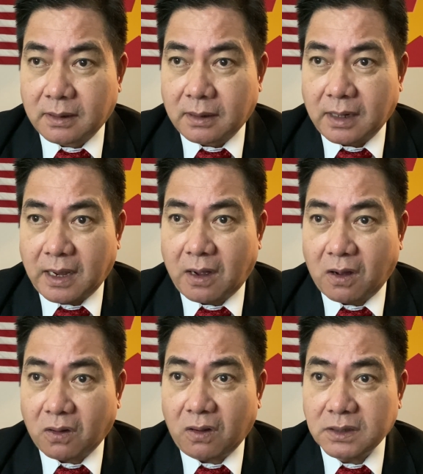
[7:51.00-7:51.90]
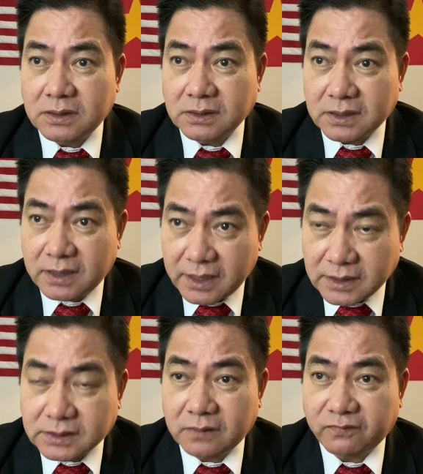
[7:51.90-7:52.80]
là họ có những sự hy
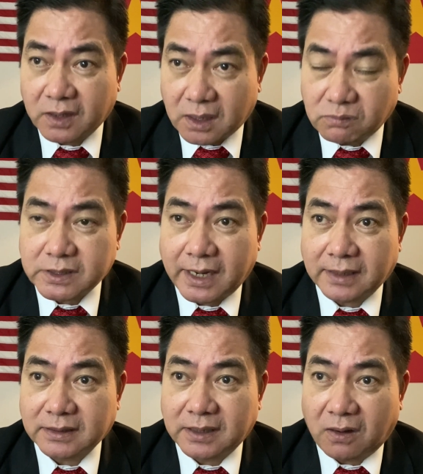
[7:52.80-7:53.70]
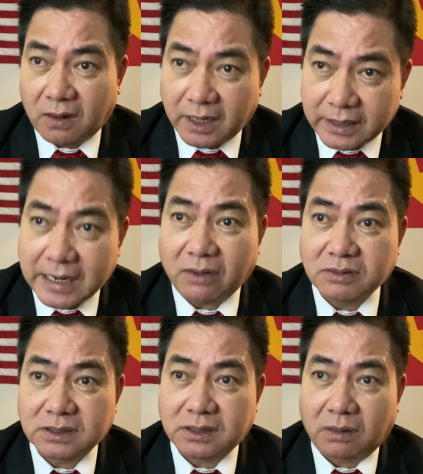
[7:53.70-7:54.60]
sinh và công trạng thì họ lãnh đạo
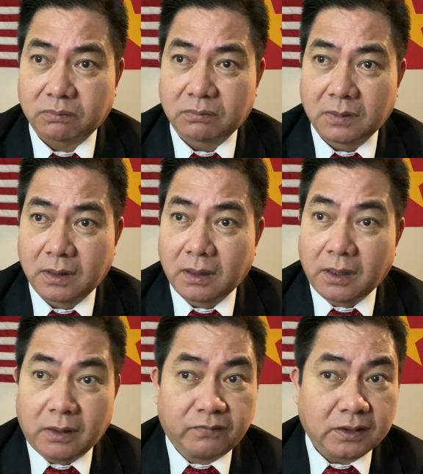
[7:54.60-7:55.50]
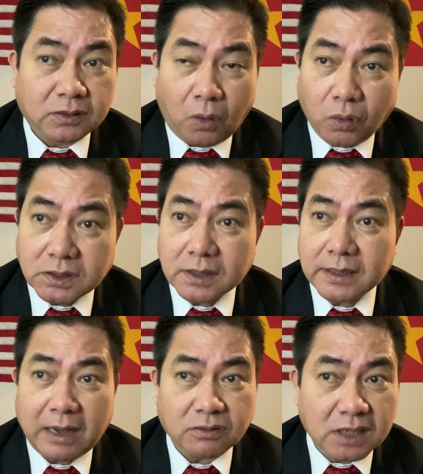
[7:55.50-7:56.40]
dân tộc. Vì tổ chức
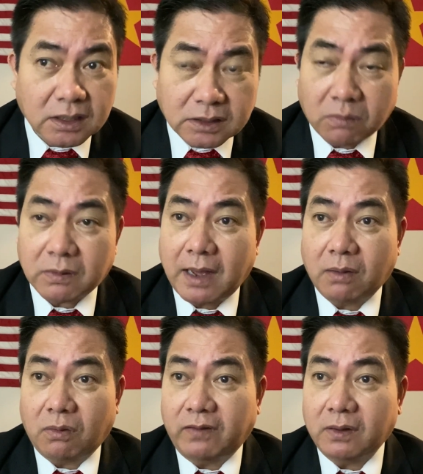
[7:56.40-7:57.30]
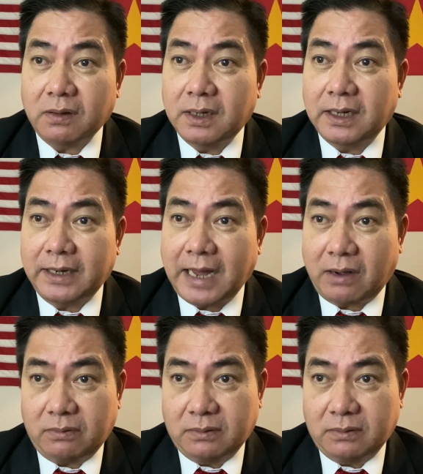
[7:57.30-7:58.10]
nào, dân tộc nào cũng phải có người lãnh đạo.